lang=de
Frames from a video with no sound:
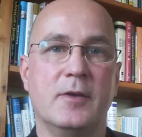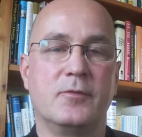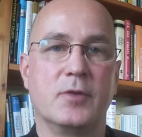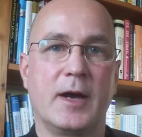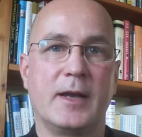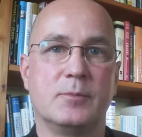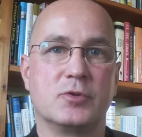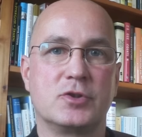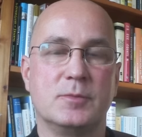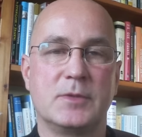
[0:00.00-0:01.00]
für eine
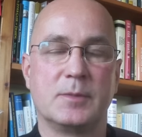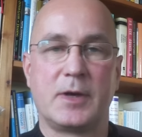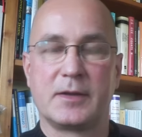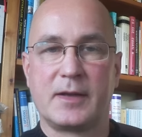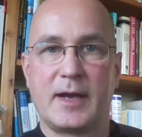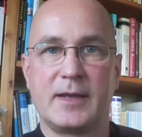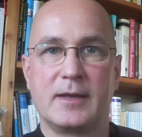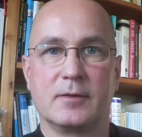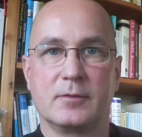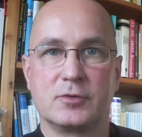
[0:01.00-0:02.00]
bestimmte
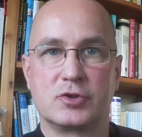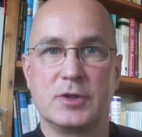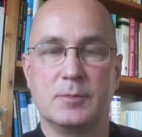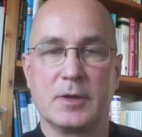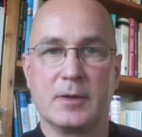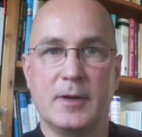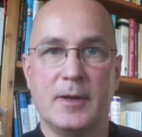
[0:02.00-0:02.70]
Partei stimmen.